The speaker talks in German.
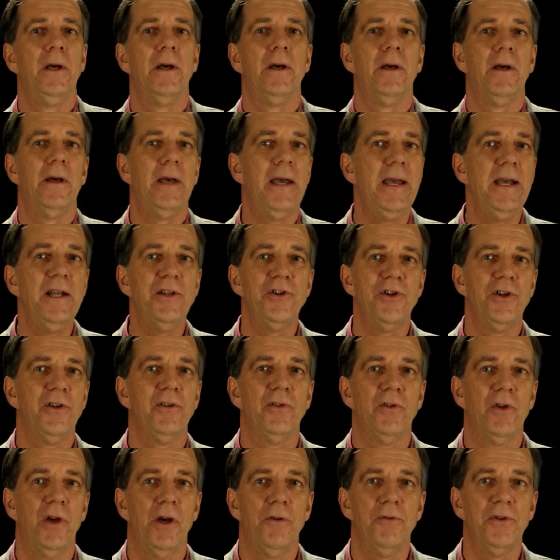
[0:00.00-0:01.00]
äh,
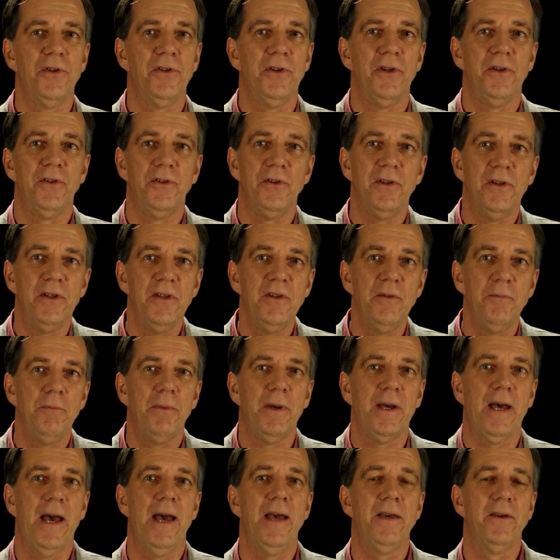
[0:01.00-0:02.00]
Aging Services, in diesem
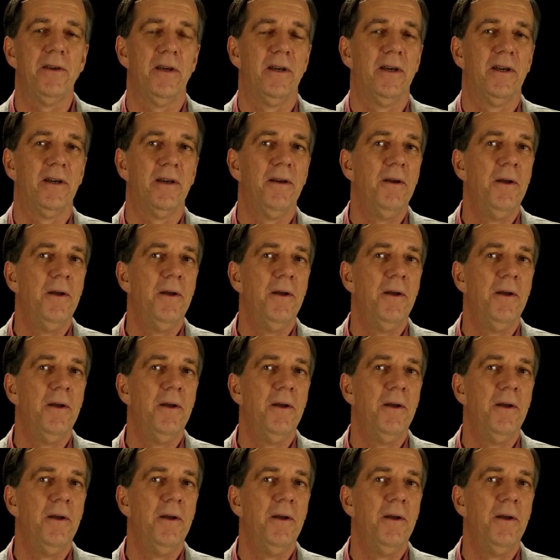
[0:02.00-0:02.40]
Bereich